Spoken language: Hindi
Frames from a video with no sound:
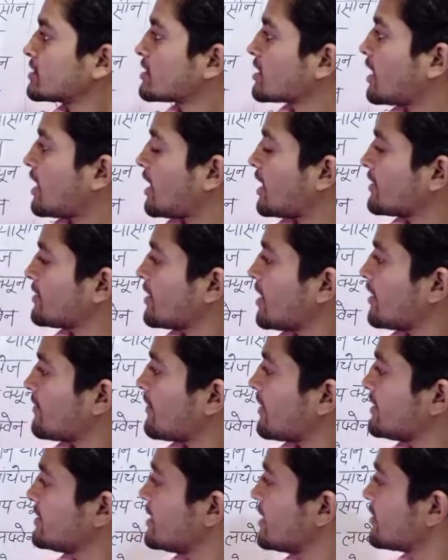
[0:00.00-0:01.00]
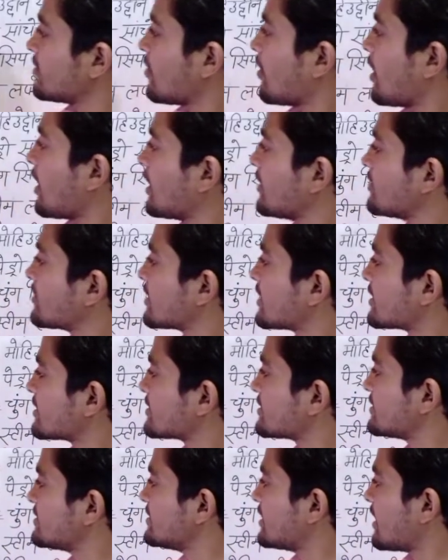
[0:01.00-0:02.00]
खादा भाई ये तो हद कर
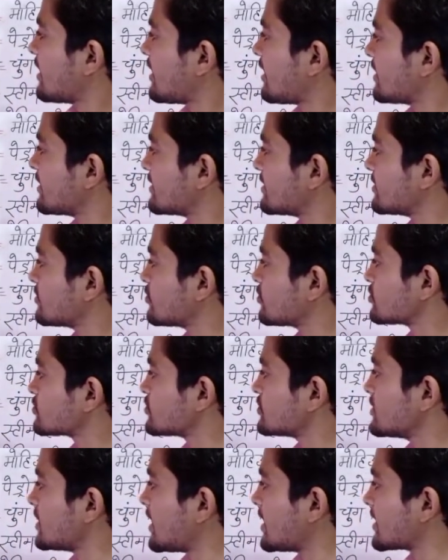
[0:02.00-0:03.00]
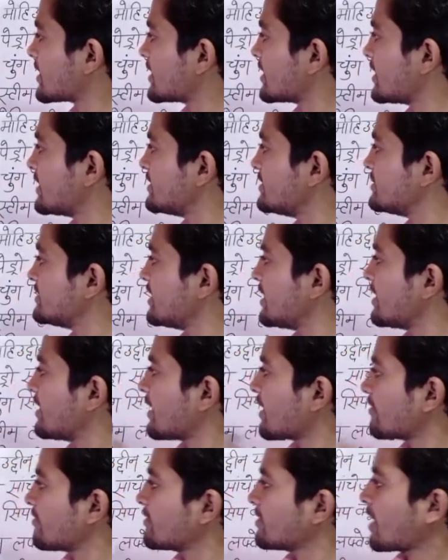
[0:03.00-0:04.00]
दिया हद दोस्तों यहाँ रहा ना हिदे
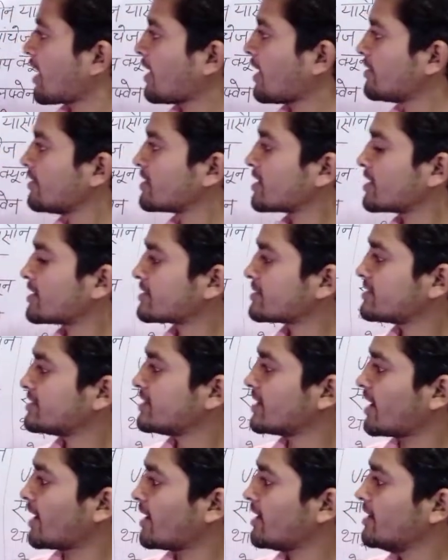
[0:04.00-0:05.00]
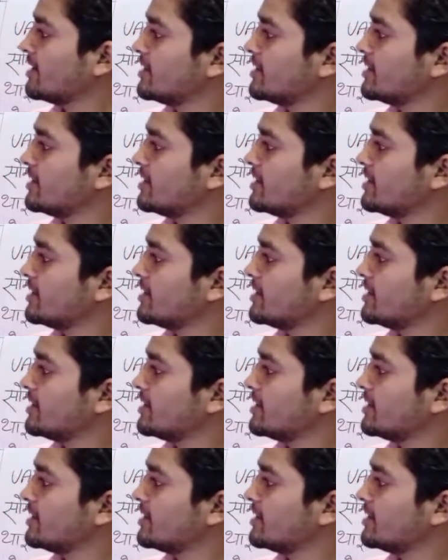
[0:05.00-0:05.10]
हद हद कर दिया